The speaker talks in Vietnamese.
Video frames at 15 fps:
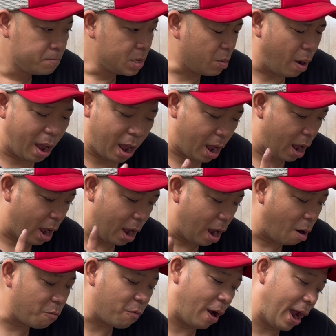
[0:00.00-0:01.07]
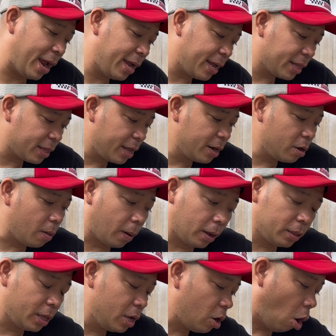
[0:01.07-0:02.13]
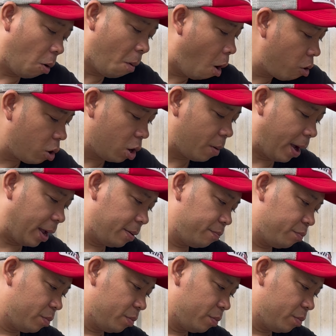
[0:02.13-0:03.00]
nhưng mà không phải cái tiếng đó là cái tiếng cọ bố rồi các bạn